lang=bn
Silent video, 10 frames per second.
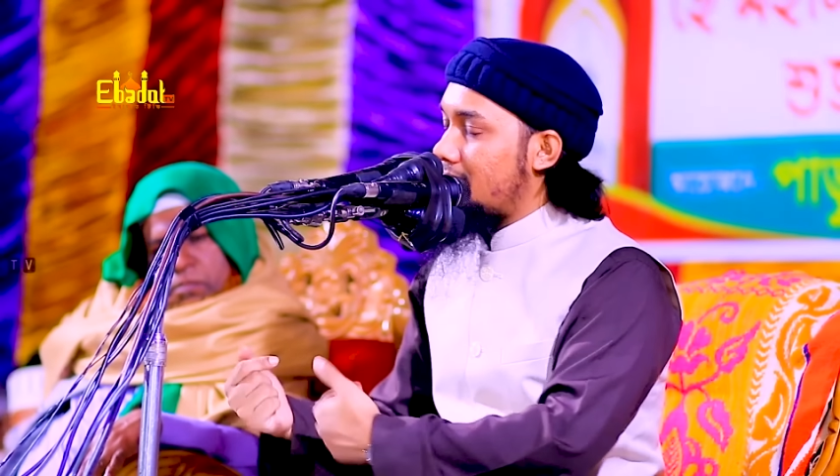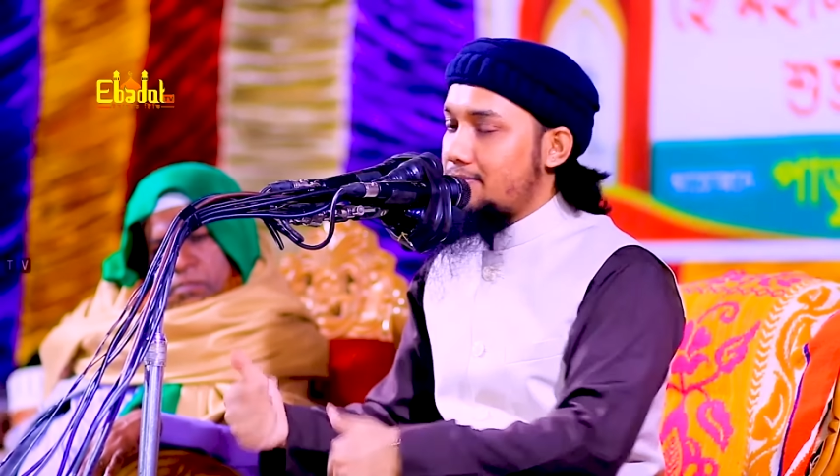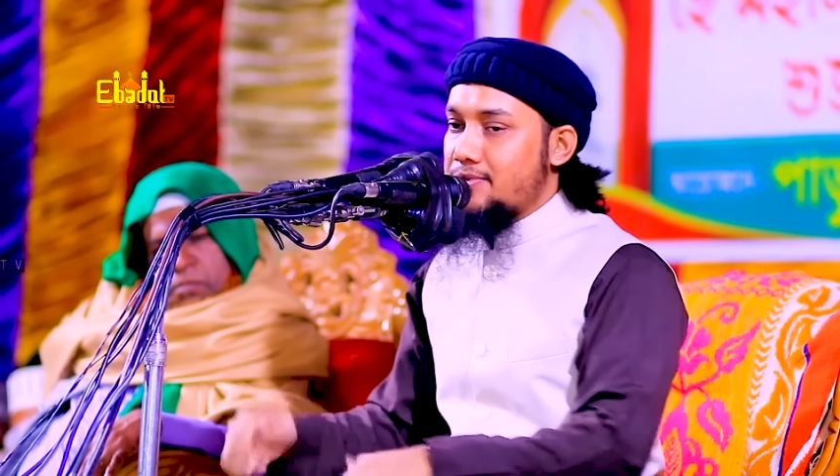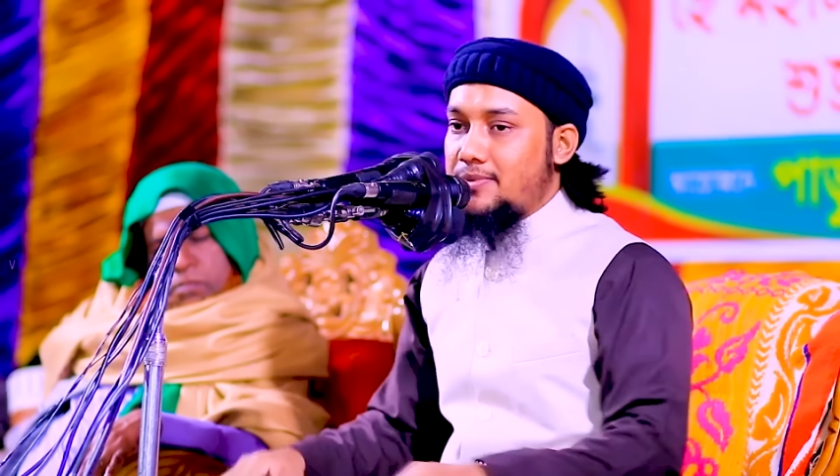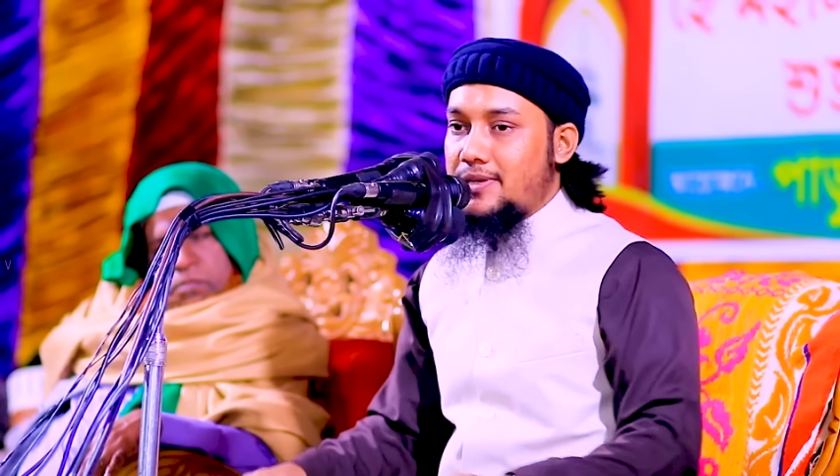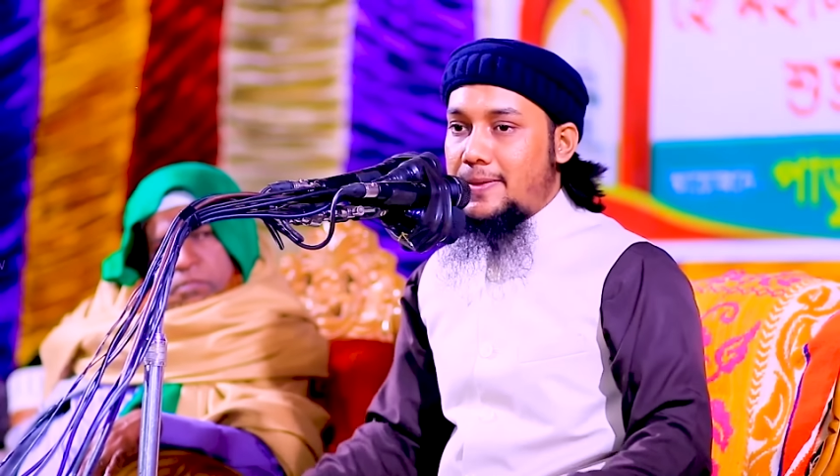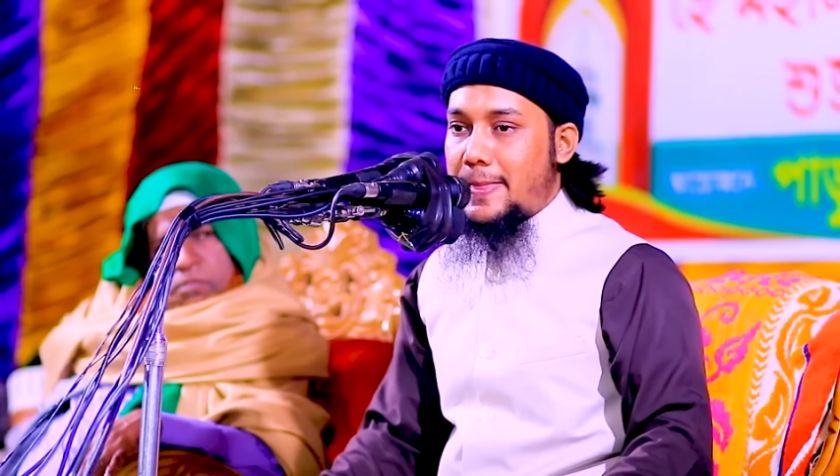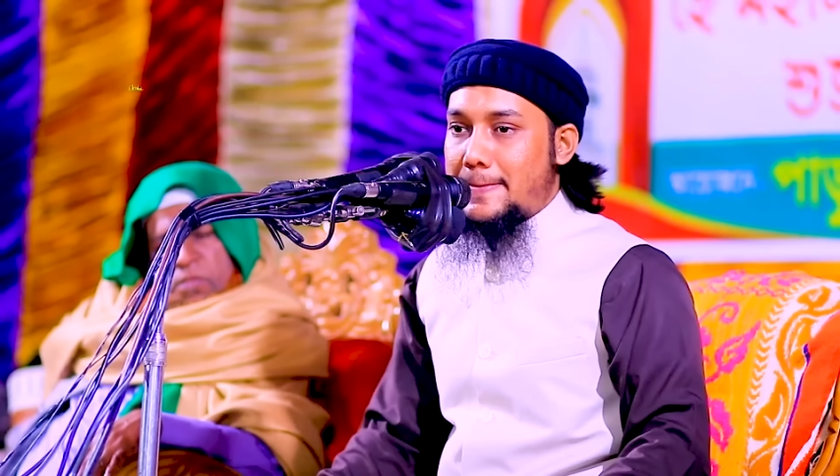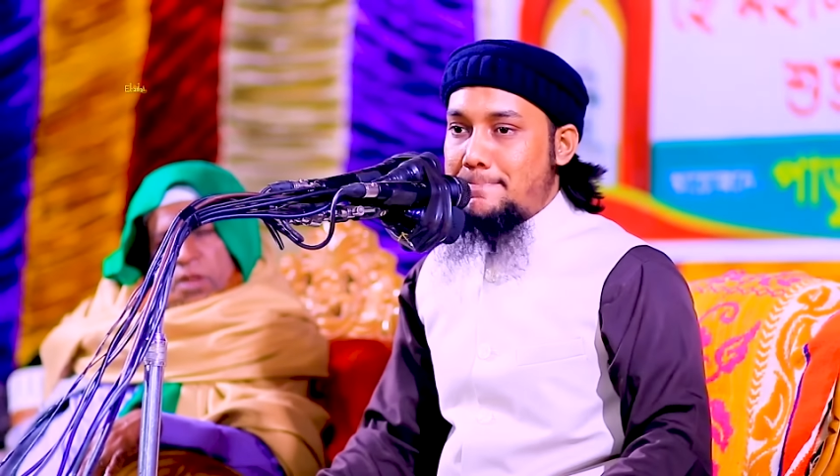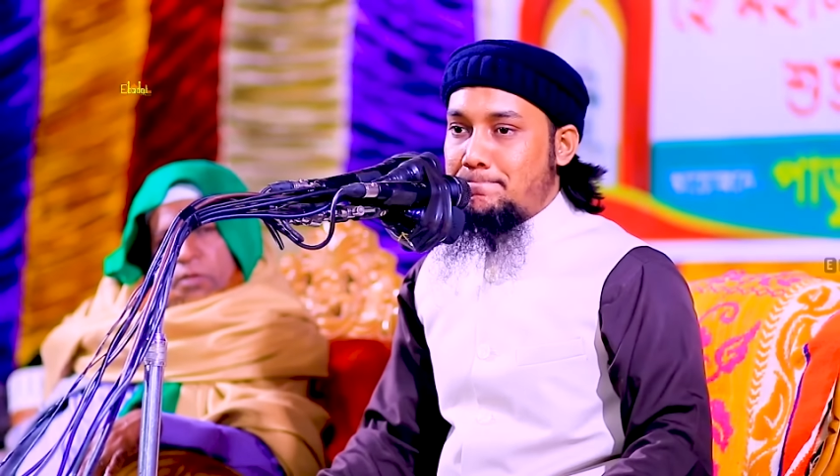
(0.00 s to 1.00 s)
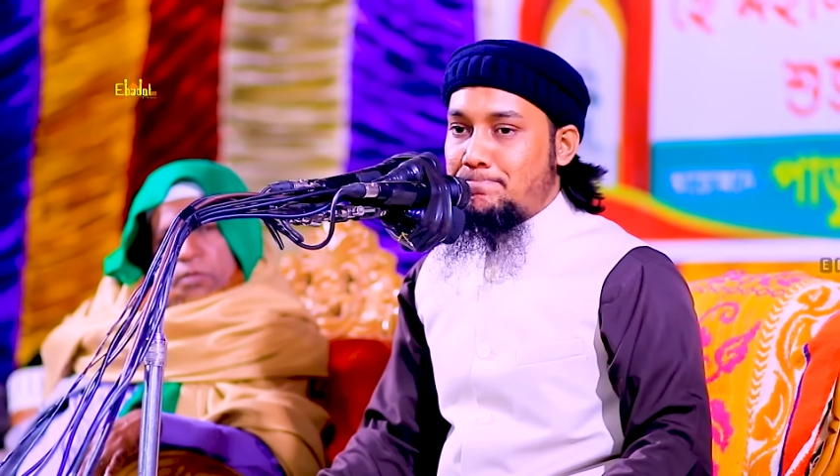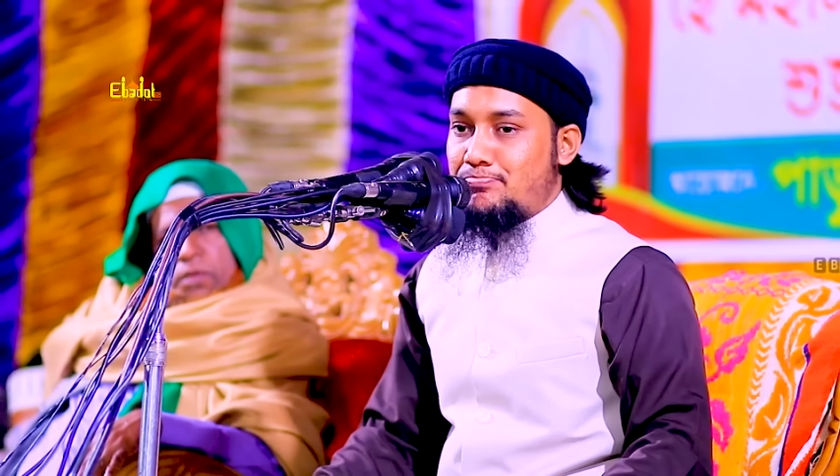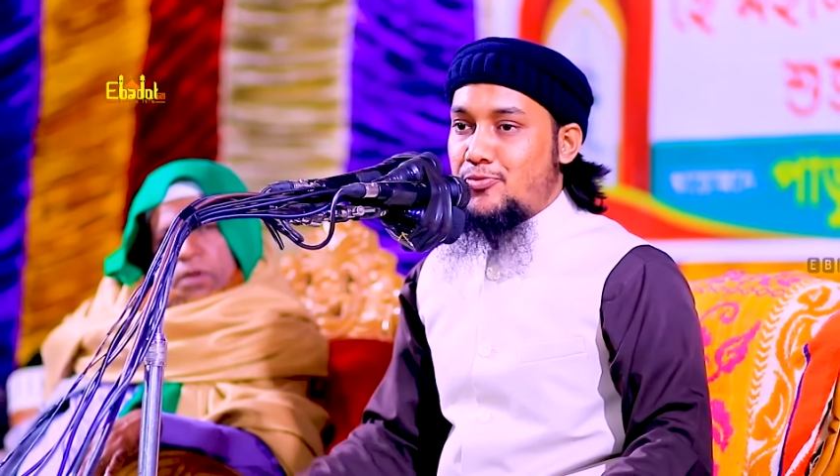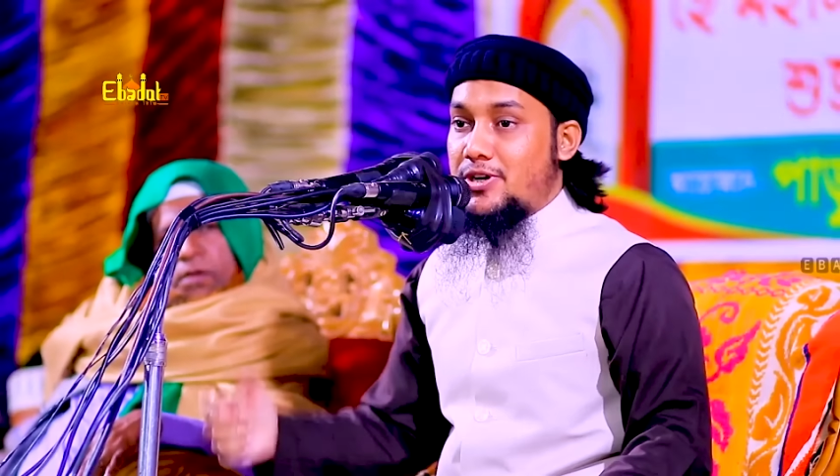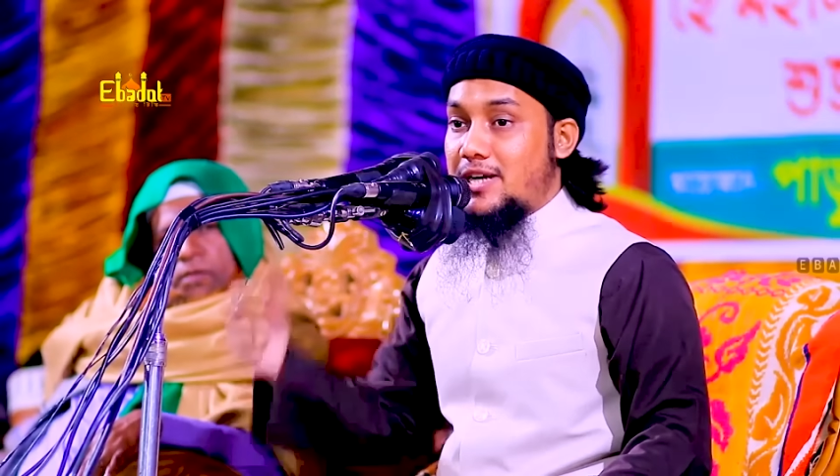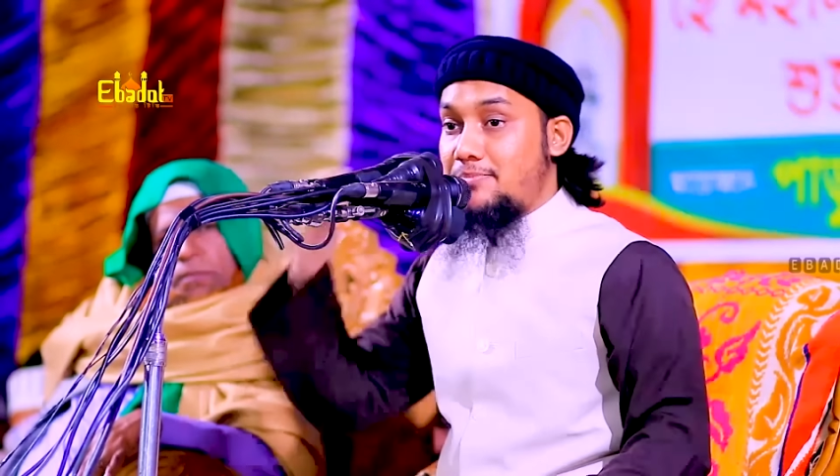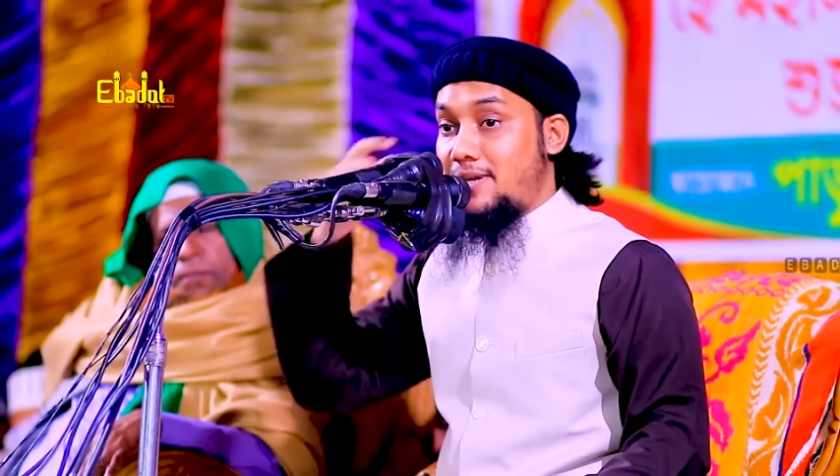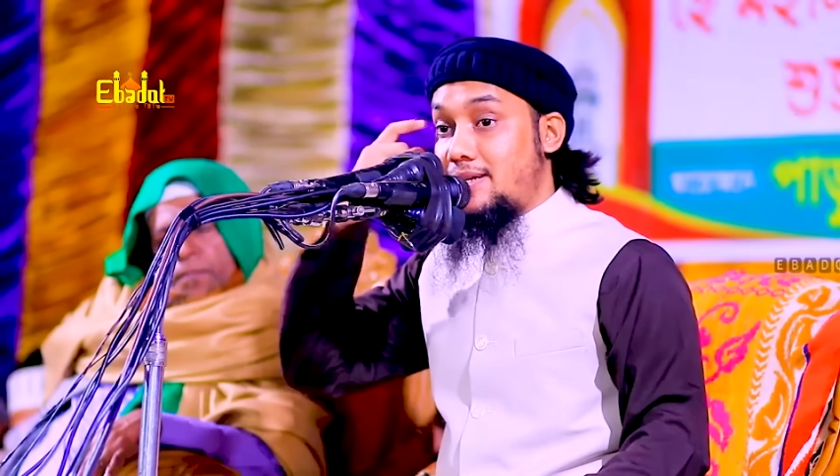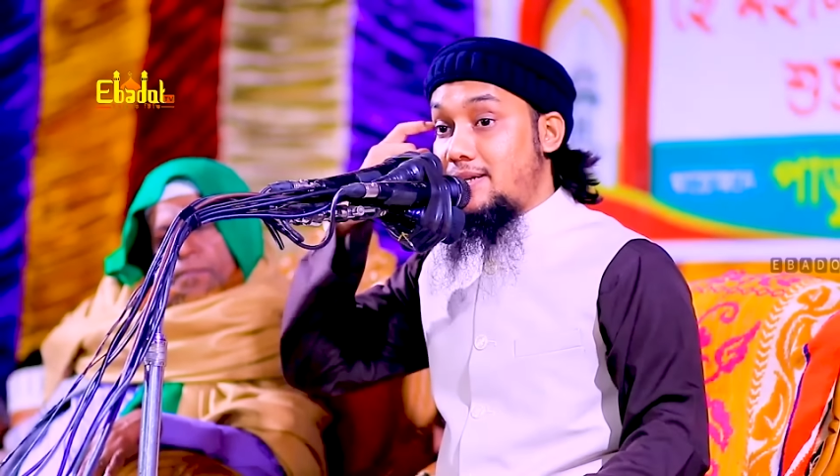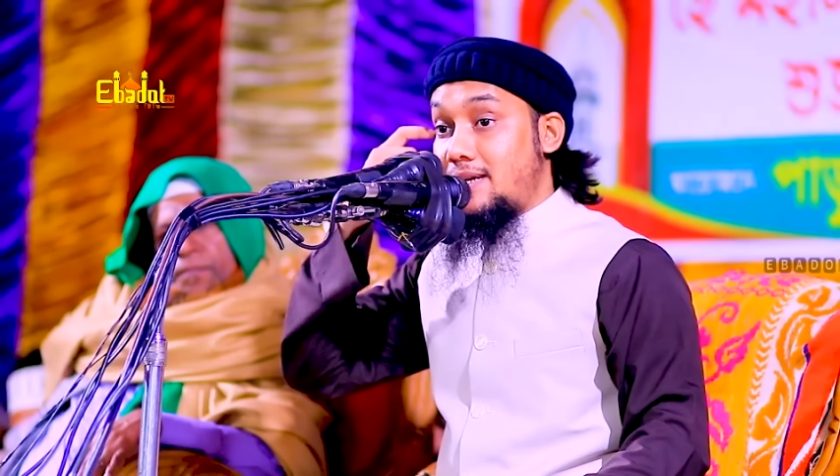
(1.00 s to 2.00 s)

নাউজ মনে রাখবেন